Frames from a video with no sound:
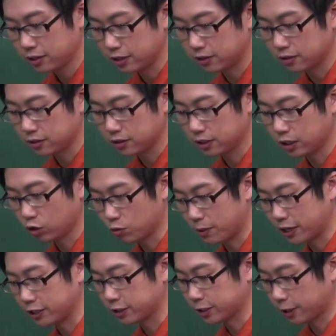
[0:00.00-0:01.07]
didn't이라고
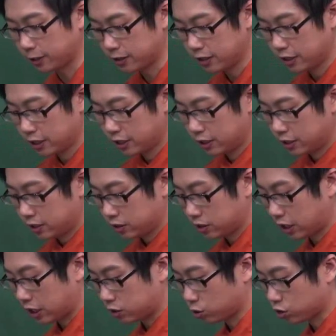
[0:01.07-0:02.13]
많이 써요.
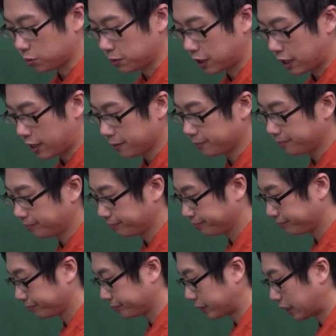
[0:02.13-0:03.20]
자, 좋습니다.
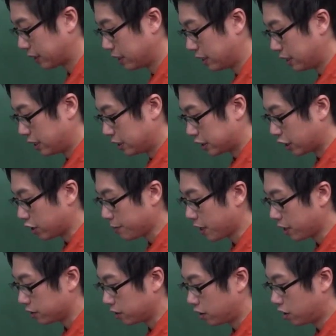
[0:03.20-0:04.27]
자,
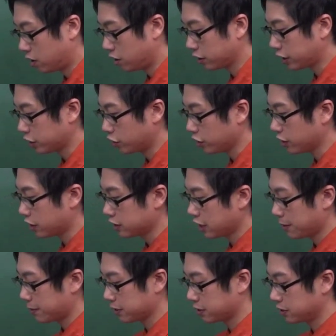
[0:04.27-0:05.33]
그러면 어, 일단 여기까지
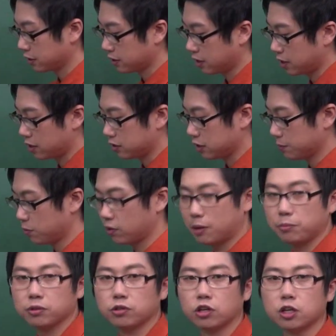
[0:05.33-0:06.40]
해봤으니까 이제 뭐
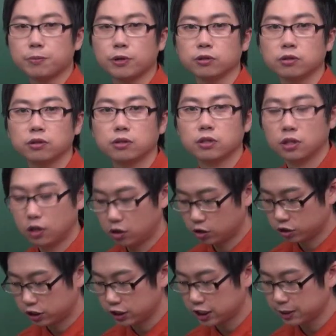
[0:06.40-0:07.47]
한번 여러 번 어,
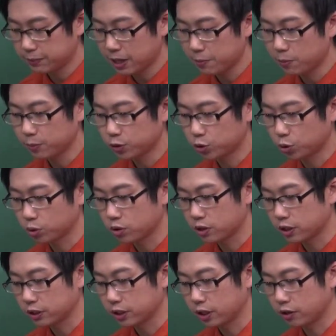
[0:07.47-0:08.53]
실습해보면 좋을 것
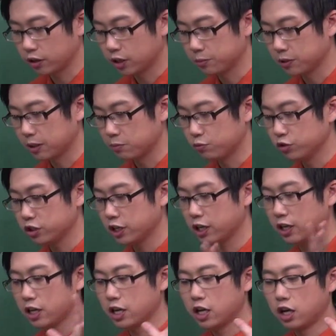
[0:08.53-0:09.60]
같아요. 여러분들
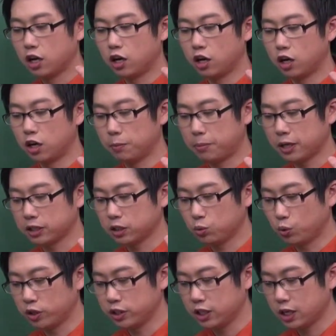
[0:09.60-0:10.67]
문제 어, 파트
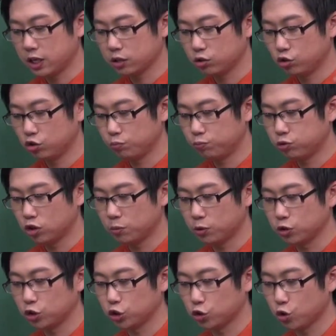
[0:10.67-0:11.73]
1이랑 2
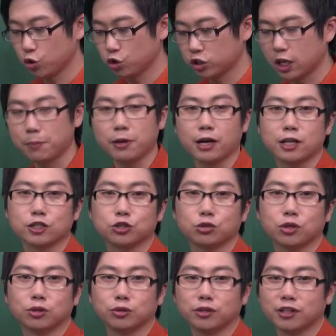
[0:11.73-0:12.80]
풀어보시고 그 다음에 같이
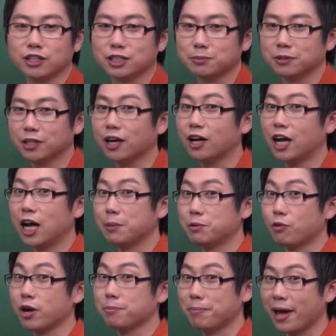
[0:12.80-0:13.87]
돌아오도록하겠습니다 I'll be
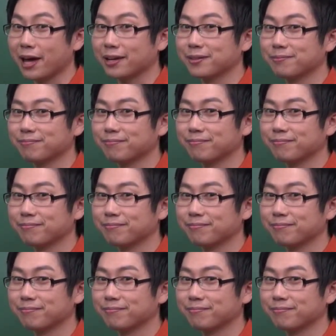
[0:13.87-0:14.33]
right back.